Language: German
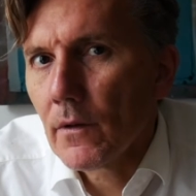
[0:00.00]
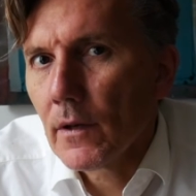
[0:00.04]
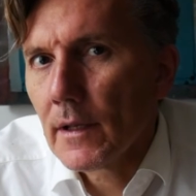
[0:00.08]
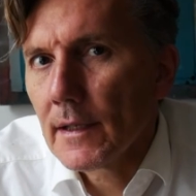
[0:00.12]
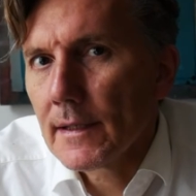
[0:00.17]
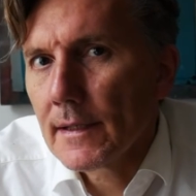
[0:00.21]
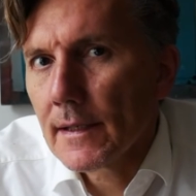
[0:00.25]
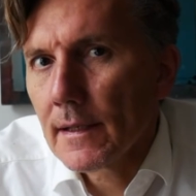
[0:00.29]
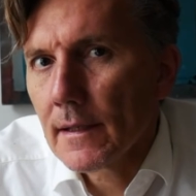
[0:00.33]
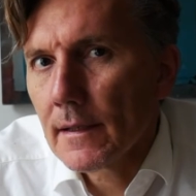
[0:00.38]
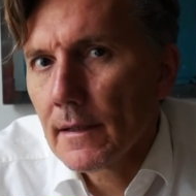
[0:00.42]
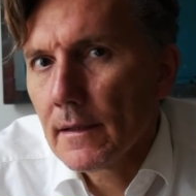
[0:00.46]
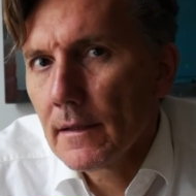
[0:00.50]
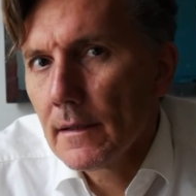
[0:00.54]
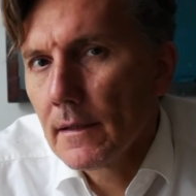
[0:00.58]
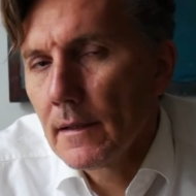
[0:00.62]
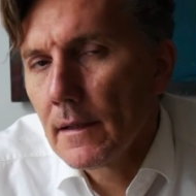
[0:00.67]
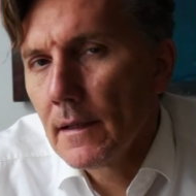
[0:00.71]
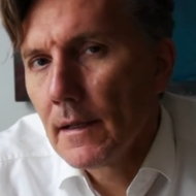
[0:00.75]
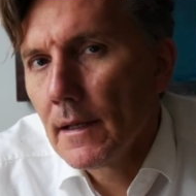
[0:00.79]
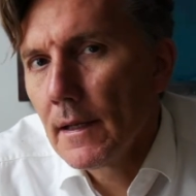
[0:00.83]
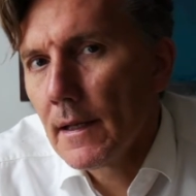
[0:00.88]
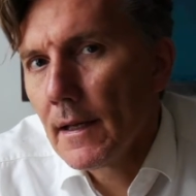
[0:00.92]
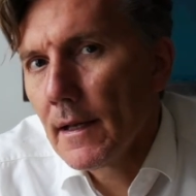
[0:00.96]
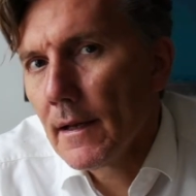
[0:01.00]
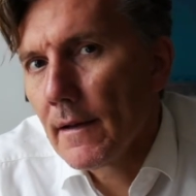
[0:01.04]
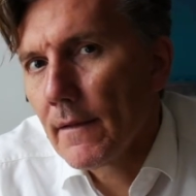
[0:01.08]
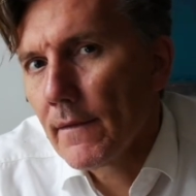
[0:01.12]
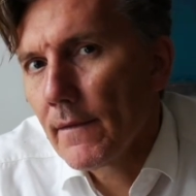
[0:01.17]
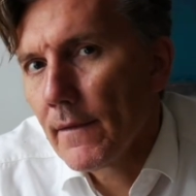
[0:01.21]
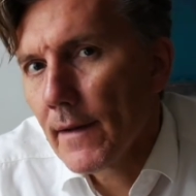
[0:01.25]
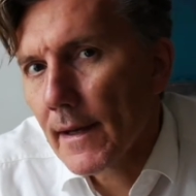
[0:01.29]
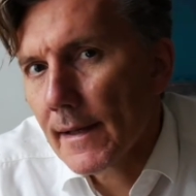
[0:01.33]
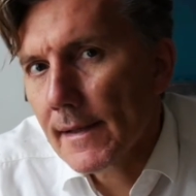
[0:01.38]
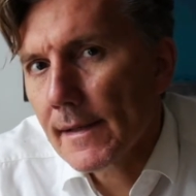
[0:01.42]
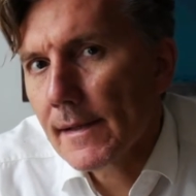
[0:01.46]
wollten,
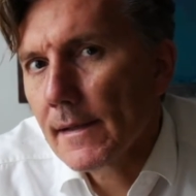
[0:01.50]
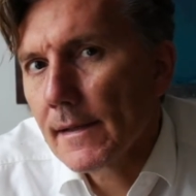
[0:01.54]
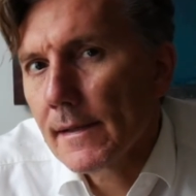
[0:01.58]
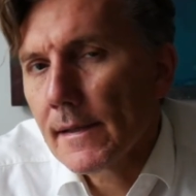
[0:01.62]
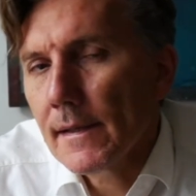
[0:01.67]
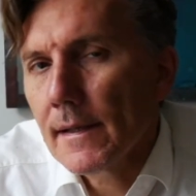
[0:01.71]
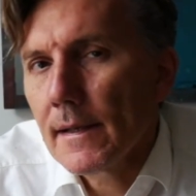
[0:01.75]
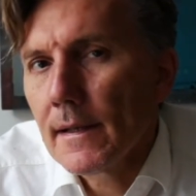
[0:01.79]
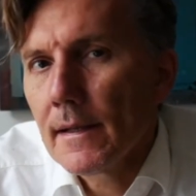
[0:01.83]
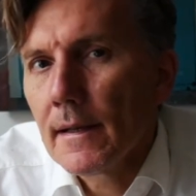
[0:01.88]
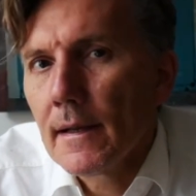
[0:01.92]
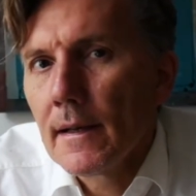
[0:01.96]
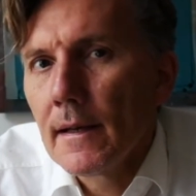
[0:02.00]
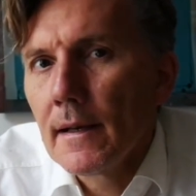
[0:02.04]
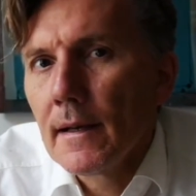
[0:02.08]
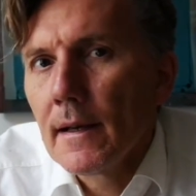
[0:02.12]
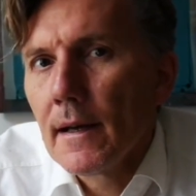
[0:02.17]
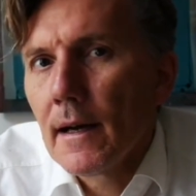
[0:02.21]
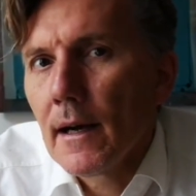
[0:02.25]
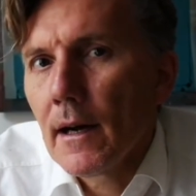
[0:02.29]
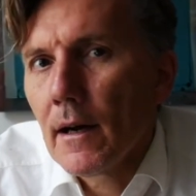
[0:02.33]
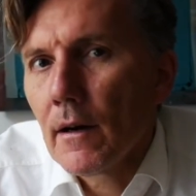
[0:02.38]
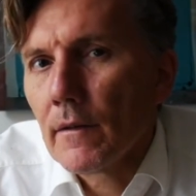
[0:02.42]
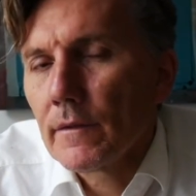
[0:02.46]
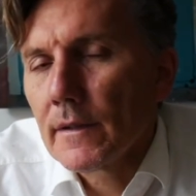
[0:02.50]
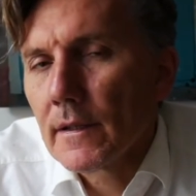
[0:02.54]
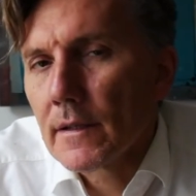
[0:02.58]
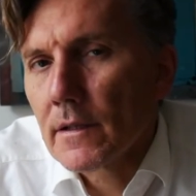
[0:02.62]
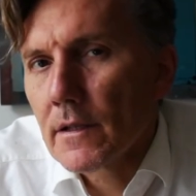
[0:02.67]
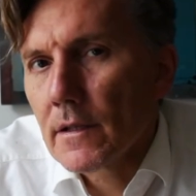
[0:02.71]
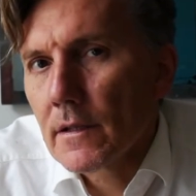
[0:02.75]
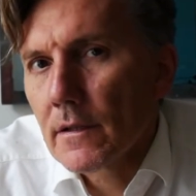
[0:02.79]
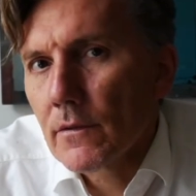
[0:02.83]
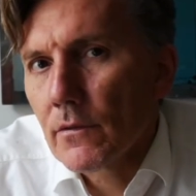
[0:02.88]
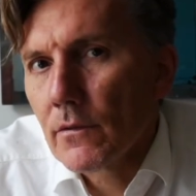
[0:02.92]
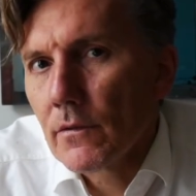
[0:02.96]
wechseln Sie auf den
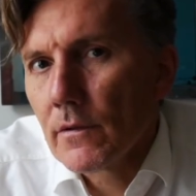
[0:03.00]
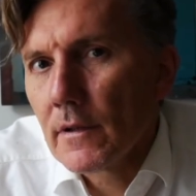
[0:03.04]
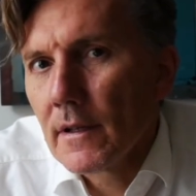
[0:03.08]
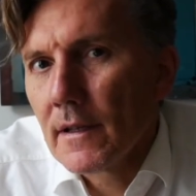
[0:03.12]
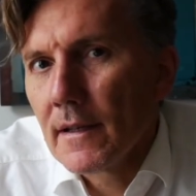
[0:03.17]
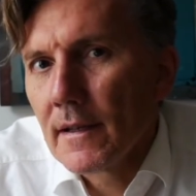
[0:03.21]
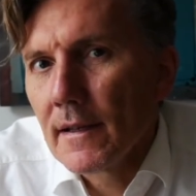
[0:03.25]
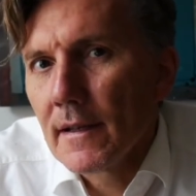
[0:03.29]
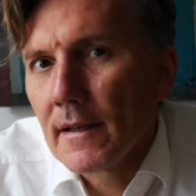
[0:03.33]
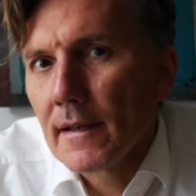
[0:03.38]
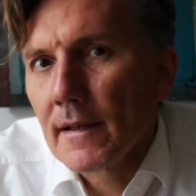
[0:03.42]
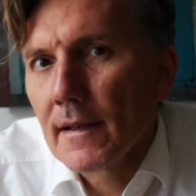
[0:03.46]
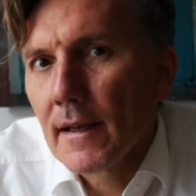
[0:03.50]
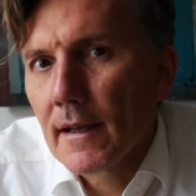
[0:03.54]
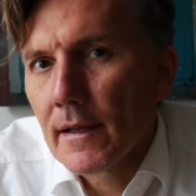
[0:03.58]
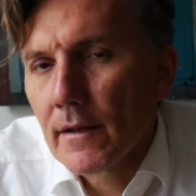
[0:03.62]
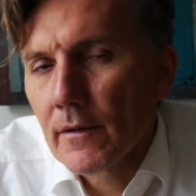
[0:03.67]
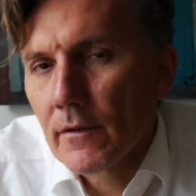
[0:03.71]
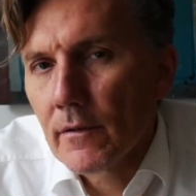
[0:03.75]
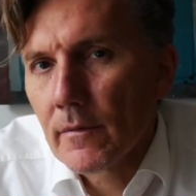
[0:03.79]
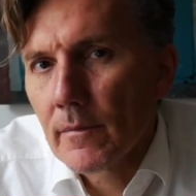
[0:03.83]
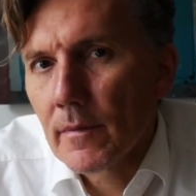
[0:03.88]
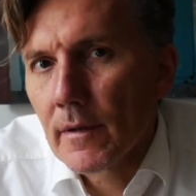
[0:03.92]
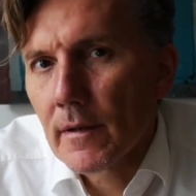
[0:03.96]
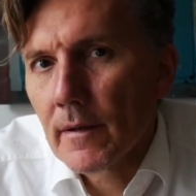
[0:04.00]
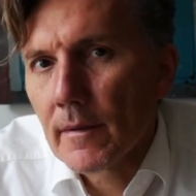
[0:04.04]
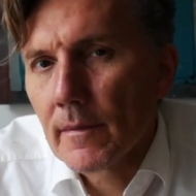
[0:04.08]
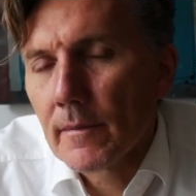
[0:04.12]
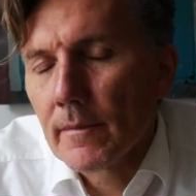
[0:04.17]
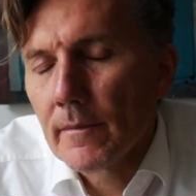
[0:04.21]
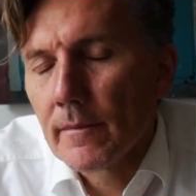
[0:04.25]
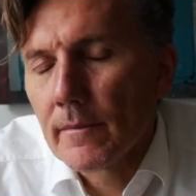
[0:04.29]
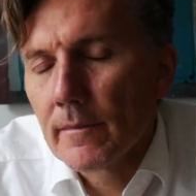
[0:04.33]
Stuhl gegenüber.